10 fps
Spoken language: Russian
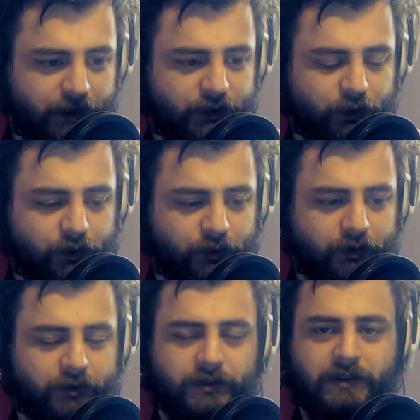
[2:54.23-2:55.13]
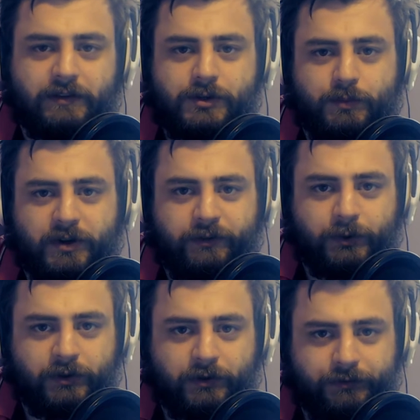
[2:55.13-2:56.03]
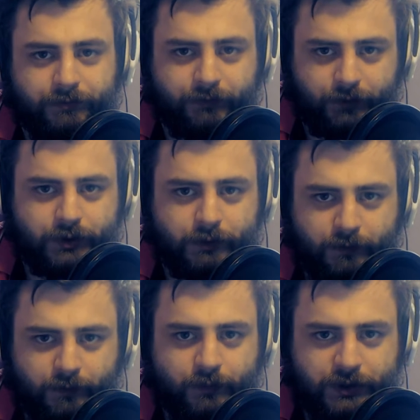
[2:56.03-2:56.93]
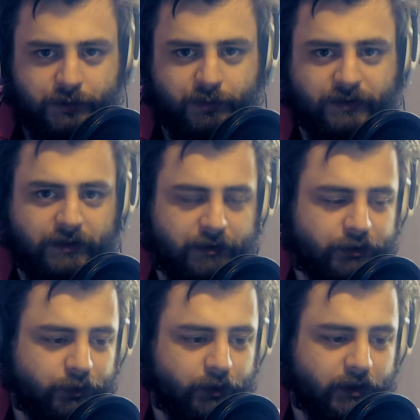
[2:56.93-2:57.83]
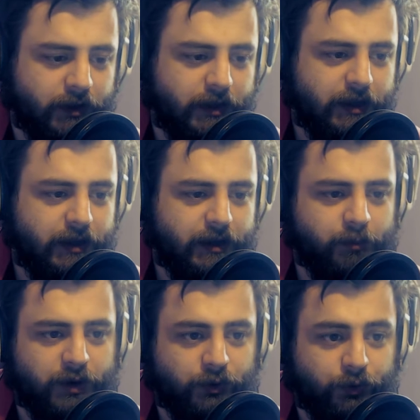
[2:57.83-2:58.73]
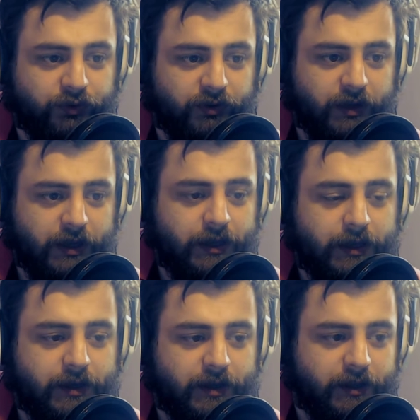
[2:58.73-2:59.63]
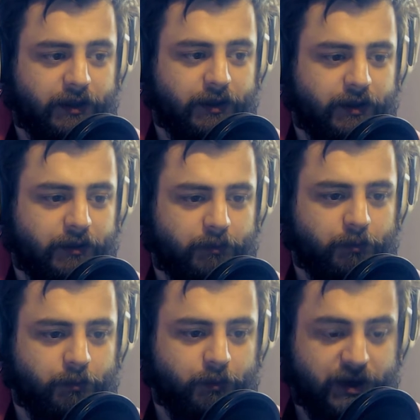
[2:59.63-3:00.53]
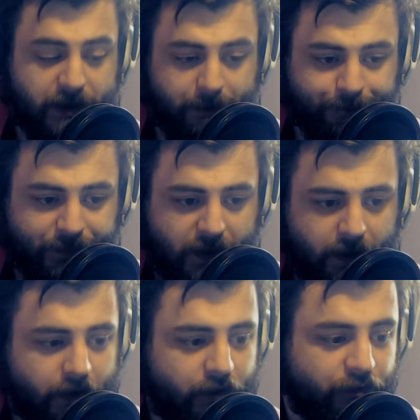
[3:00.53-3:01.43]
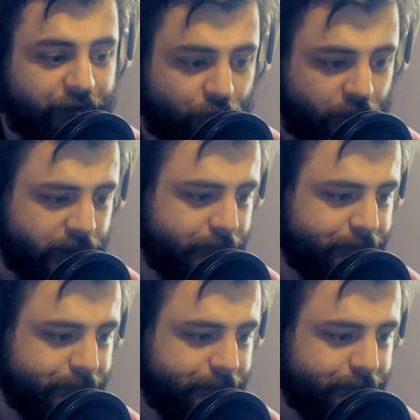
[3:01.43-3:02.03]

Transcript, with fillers: но тысячу просмотров тоже можете представить, сколько приносит э, мне. Вот.